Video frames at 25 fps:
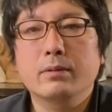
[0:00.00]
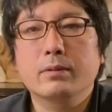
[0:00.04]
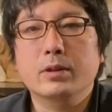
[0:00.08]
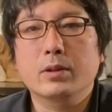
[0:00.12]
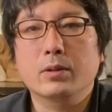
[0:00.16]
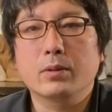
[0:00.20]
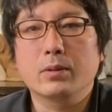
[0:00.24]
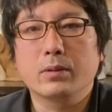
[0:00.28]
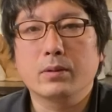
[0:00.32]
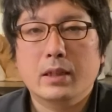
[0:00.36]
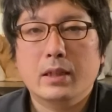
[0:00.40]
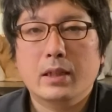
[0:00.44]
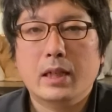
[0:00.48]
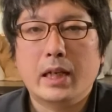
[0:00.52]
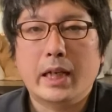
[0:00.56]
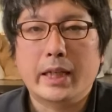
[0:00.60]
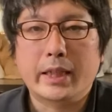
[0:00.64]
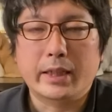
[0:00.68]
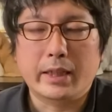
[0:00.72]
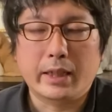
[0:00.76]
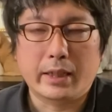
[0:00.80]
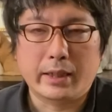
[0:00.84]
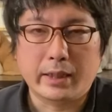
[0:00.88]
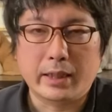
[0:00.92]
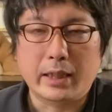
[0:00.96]
その愛
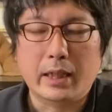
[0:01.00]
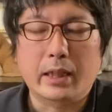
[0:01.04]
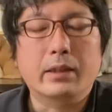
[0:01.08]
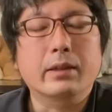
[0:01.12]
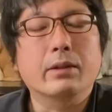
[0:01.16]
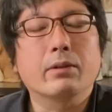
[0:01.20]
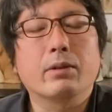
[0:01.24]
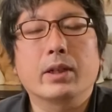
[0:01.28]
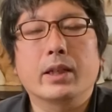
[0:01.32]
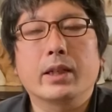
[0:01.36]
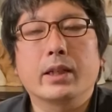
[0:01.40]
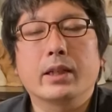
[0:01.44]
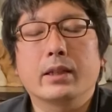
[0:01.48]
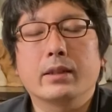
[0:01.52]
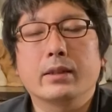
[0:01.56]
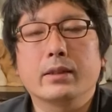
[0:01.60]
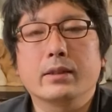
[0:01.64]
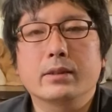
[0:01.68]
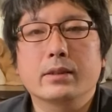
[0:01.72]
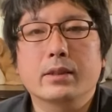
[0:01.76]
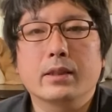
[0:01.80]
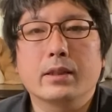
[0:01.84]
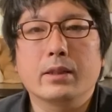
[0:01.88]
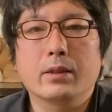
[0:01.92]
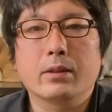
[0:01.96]
犬になったわけなん
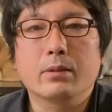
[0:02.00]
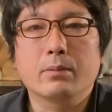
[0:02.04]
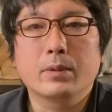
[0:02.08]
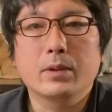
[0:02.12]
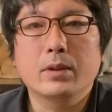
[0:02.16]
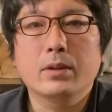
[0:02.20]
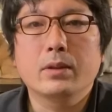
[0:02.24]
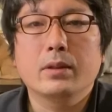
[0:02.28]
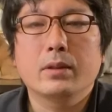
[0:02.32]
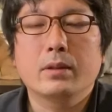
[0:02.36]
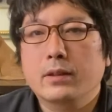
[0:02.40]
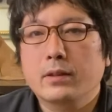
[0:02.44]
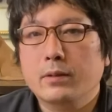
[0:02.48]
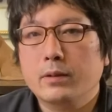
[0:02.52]
ですけれども